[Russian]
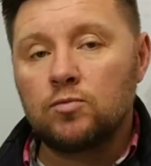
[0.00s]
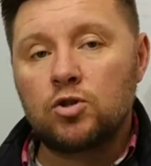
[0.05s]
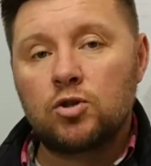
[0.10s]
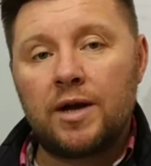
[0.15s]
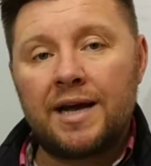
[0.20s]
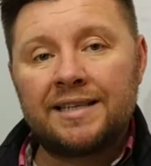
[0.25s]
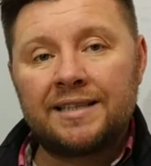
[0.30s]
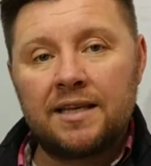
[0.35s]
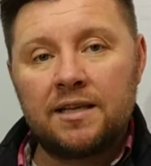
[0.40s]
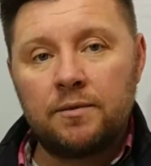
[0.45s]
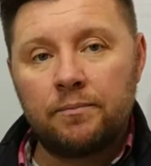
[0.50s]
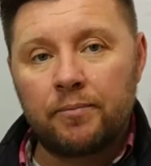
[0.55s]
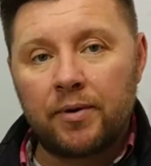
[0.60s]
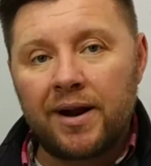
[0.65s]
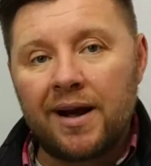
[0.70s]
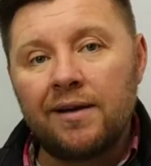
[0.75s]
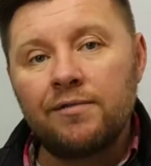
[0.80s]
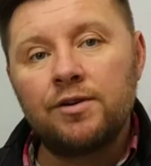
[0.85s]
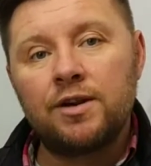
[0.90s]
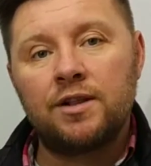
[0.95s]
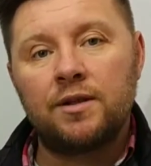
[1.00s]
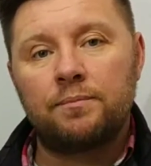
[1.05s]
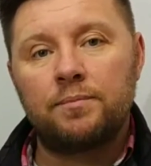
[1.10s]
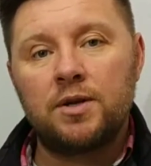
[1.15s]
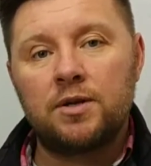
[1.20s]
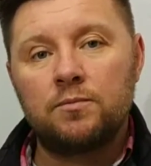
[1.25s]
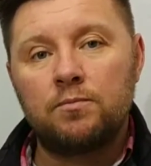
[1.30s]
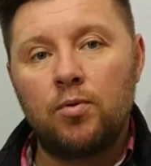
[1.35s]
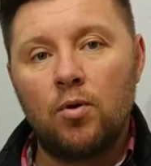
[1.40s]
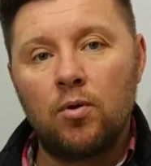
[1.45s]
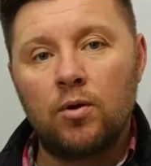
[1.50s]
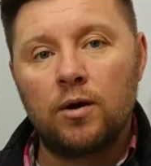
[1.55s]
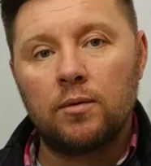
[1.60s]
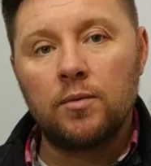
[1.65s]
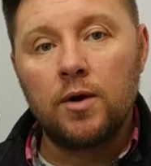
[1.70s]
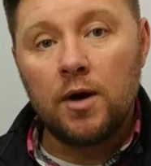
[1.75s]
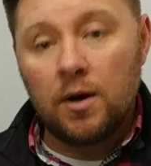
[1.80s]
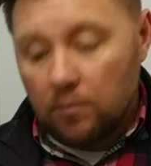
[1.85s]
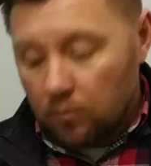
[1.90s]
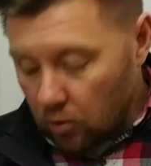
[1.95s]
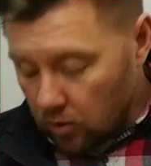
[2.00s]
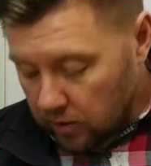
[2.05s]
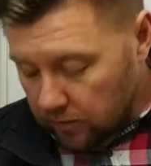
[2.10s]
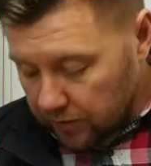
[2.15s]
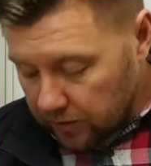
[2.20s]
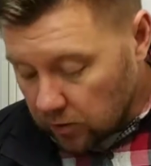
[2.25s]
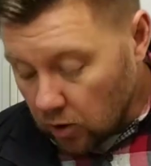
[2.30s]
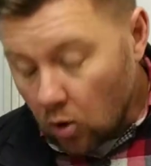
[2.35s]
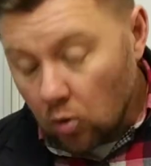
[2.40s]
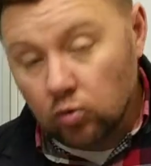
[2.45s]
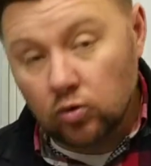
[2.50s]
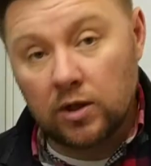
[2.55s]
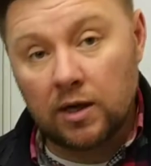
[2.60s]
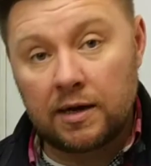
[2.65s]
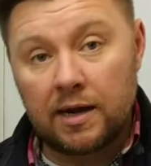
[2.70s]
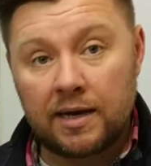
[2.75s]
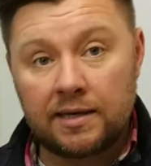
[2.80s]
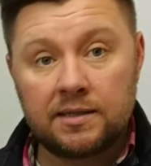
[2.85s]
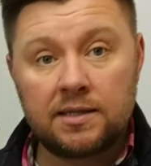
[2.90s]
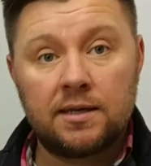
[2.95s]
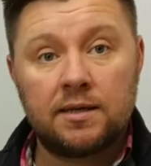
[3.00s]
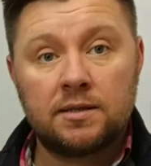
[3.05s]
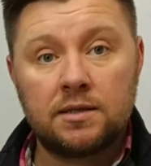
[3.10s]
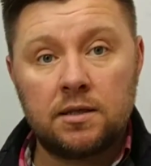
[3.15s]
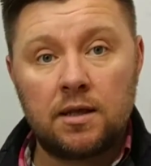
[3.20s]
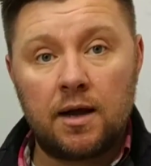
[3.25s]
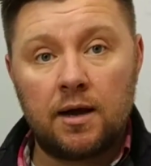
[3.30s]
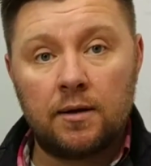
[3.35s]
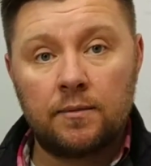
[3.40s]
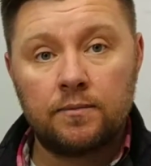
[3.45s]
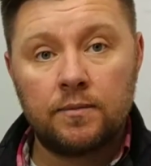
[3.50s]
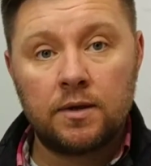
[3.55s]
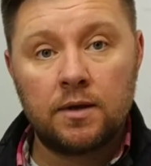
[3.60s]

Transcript: что это неправильно перед Богом, Бог говорит, удаляйся от зла.